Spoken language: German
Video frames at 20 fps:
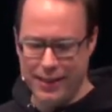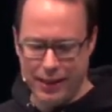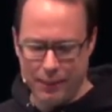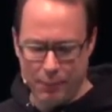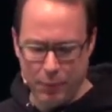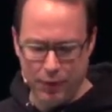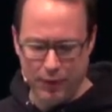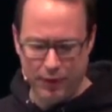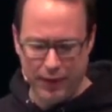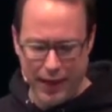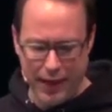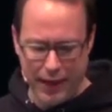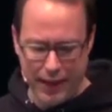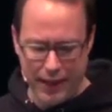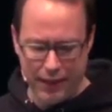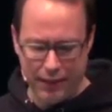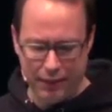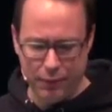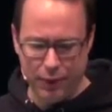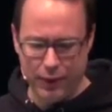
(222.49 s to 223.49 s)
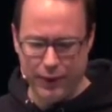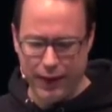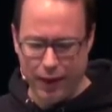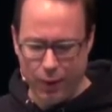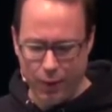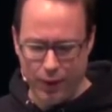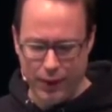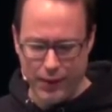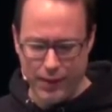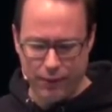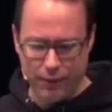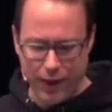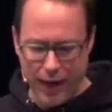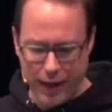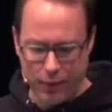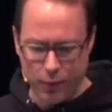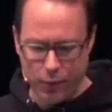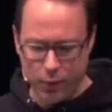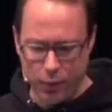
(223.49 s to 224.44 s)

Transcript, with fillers: die bis dahin vertraulich waren.